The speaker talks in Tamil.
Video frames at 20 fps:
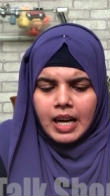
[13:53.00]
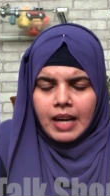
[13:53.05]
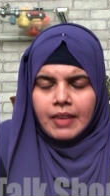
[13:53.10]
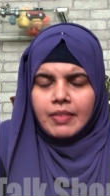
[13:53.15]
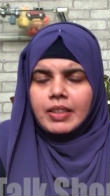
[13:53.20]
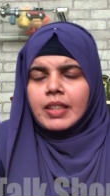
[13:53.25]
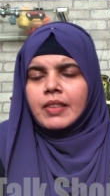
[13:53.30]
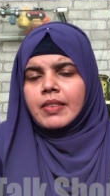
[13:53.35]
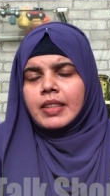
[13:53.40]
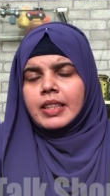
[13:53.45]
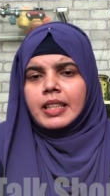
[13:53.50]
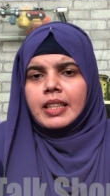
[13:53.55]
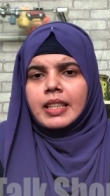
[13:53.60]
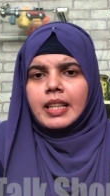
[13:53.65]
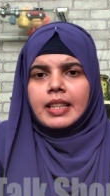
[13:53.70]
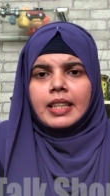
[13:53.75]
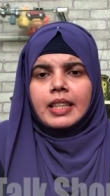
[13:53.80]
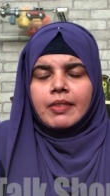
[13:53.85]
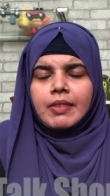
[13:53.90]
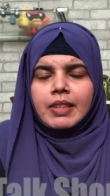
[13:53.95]
அவங்க வந்து
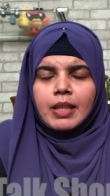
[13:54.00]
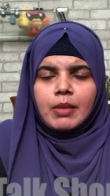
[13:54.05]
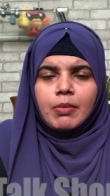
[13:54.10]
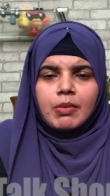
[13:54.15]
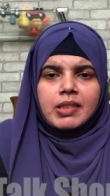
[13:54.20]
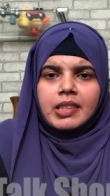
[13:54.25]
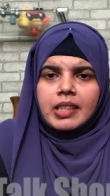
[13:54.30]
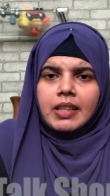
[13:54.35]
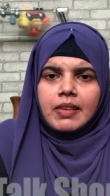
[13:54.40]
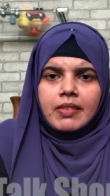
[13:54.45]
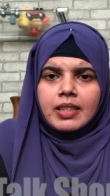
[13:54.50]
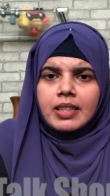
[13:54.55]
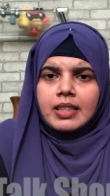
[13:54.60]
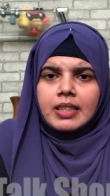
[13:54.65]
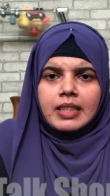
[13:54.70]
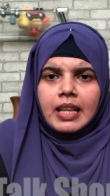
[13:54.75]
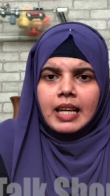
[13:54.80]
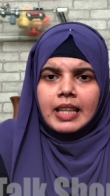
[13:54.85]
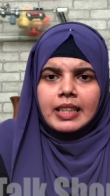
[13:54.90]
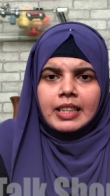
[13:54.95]
ரணில் விக்ரமசிங்க
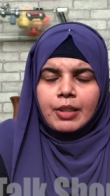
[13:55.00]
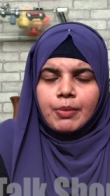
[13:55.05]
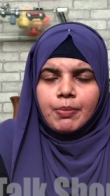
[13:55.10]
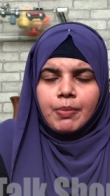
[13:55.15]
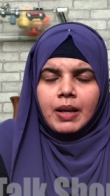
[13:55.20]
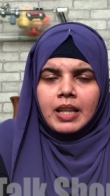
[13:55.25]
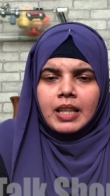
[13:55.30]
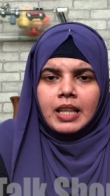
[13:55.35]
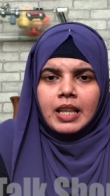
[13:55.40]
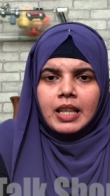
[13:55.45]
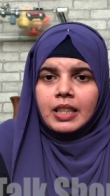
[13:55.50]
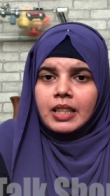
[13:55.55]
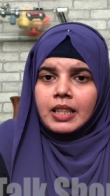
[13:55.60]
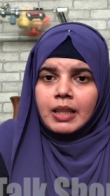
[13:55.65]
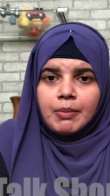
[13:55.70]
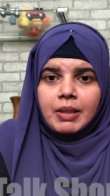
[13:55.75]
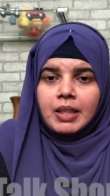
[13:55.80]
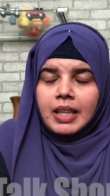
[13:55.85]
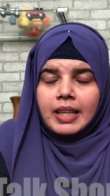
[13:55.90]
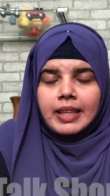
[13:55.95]
அவர்களுக்கு ஆதரிப்பாங்களான்னு
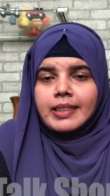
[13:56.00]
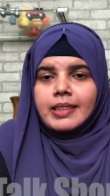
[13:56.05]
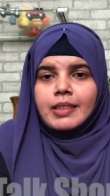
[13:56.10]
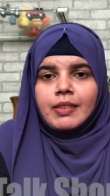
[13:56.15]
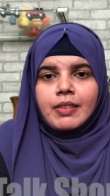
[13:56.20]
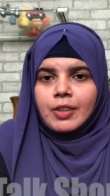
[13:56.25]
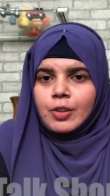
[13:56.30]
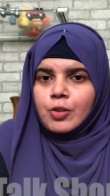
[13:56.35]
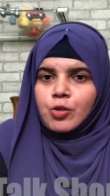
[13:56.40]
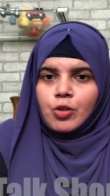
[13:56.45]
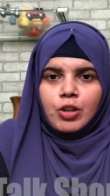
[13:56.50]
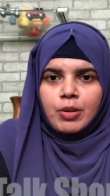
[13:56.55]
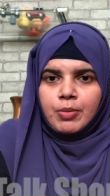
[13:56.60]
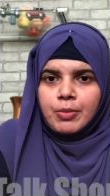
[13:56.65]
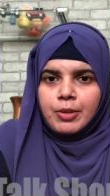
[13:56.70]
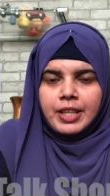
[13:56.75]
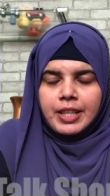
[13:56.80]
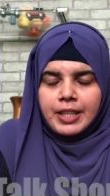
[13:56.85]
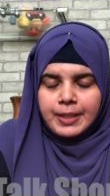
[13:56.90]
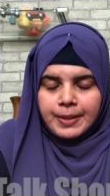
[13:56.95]
நம்ம கடைசி வரைக்கும் சொல்ல
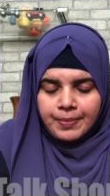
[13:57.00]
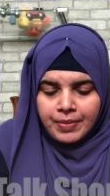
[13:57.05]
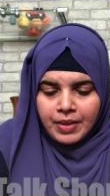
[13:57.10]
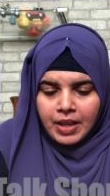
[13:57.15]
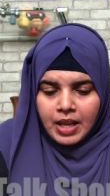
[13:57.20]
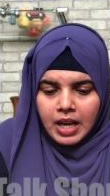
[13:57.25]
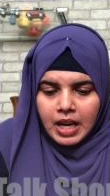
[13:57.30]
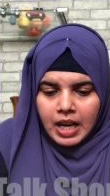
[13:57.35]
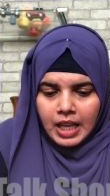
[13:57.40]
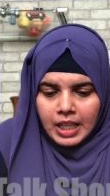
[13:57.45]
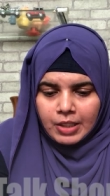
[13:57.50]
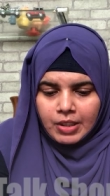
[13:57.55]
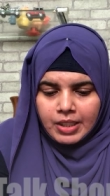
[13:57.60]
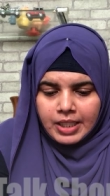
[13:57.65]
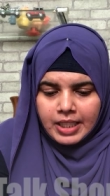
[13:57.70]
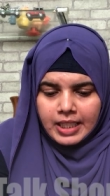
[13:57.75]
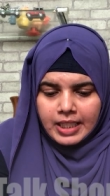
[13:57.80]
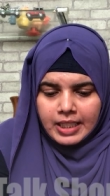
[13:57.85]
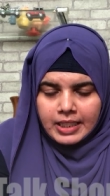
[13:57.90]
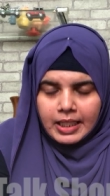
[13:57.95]
முடியாது
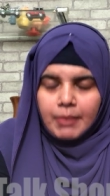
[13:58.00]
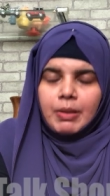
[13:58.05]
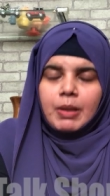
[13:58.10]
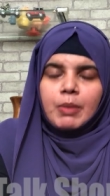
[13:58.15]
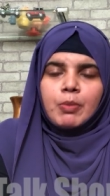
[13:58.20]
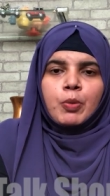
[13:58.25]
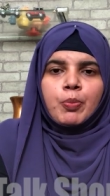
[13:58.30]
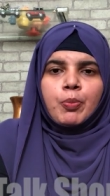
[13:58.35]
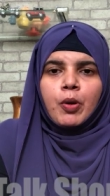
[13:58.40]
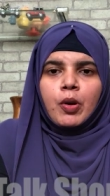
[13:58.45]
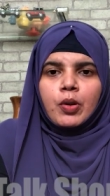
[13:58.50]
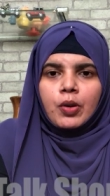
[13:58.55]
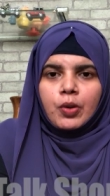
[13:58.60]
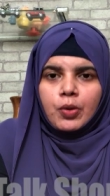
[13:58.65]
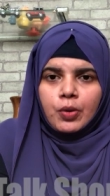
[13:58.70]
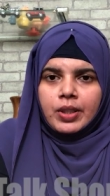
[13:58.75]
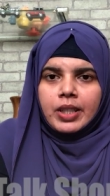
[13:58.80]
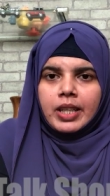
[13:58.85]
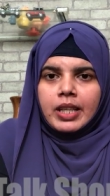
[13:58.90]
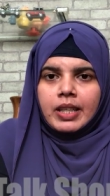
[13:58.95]
அதோட தமிழ் முற்போக்கு
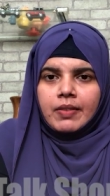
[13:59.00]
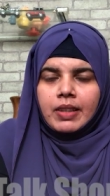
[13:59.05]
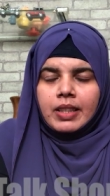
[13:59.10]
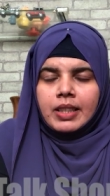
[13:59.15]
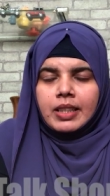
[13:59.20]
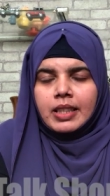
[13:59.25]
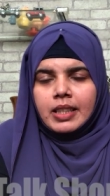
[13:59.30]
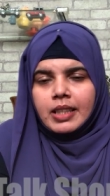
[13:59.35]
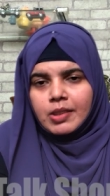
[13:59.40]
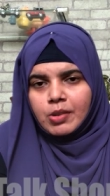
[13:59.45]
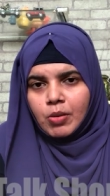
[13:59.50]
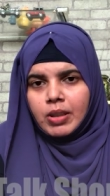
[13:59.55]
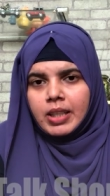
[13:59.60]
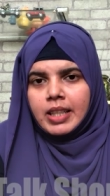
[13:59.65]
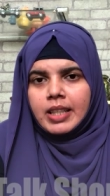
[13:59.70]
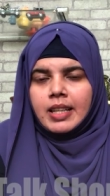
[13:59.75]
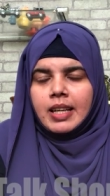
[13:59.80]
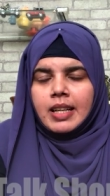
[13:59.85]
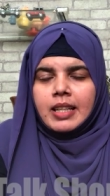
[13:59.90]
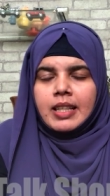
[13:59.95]
கூட்டணி வந்து
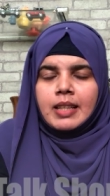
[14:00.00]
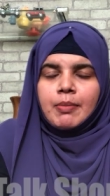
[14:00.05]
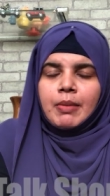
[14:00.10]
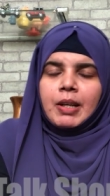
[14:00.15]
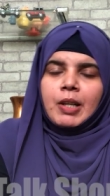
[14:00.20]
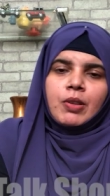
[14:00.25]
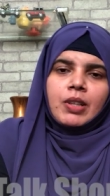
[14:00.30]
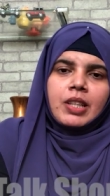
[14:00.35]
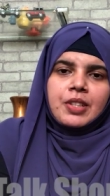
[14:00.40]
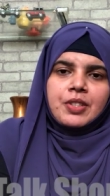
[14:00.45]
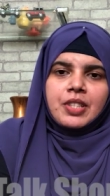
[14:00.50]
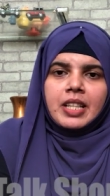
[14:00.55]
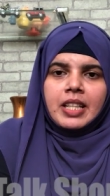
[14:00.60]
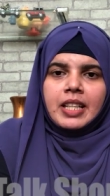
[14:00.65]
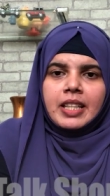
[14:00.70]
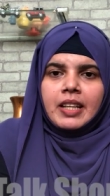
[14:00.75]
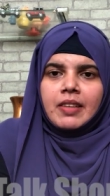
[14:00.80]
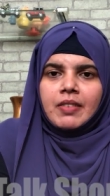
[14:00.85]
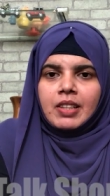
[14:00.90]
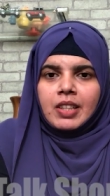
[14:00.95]
சொல்லியிருக்காங்க மனோ
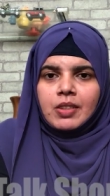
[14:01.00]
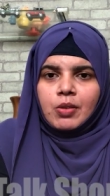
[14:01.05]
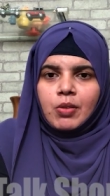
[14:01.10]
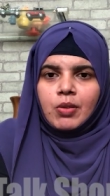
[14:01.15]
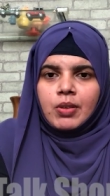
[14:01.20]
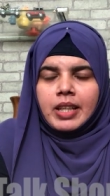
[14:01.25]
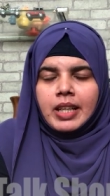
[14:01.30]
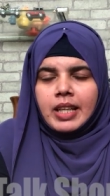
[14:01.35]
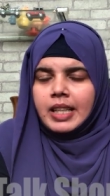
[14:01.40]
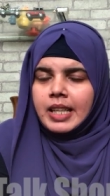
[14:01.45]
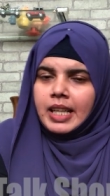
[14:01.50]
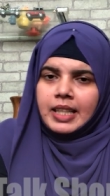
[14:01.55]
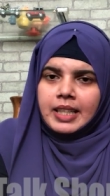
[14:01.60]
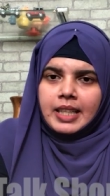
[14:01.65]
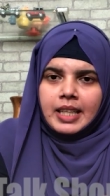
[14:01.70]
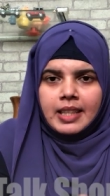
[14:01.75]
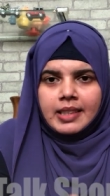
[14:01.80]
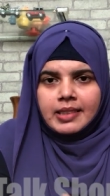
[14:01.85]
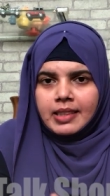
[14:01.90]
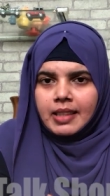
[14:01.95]
ஐயா அவர்கள் சொல்லிட்டாங்க
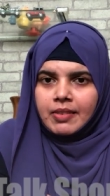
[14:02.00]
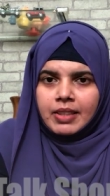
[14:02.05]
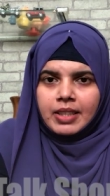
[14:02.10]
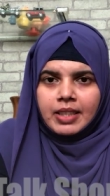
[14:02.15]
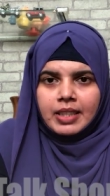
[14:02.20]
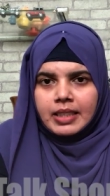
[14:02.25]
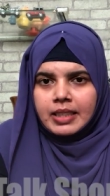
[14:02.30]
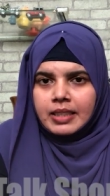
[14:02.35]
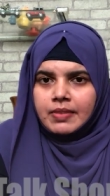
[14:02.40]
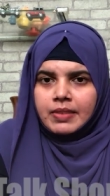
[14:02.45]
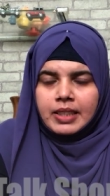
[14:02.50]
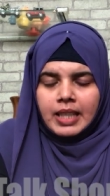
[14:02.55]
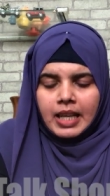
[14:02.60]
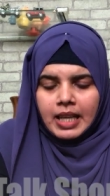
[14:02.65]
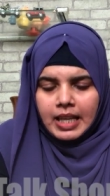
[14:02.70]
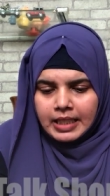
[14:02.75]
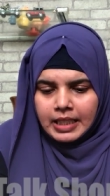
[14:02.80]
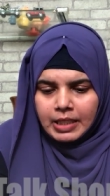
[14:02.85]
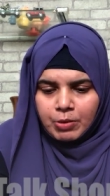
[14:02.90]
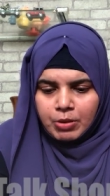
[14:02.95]
நாங்கள் டலஸ் அவர்களுக்கு வந்து
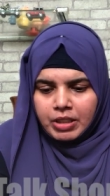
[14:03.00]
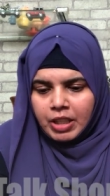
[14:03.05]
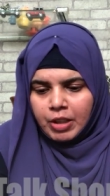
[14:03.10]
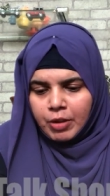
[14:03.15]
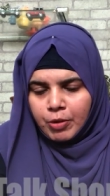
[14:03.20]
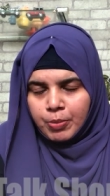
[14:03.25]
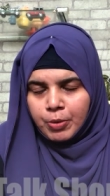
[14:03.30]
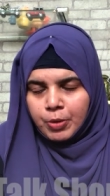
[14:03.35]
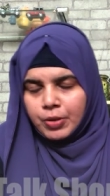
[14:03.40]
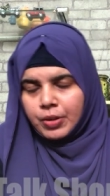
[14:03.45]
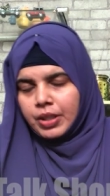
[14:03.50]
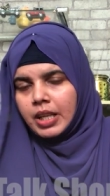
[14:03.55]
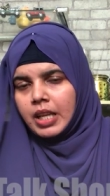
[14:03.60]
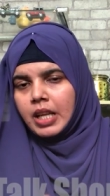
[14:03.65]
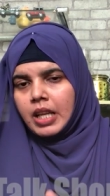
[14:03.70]
ஆதரவு தெரிவிப்போம்னு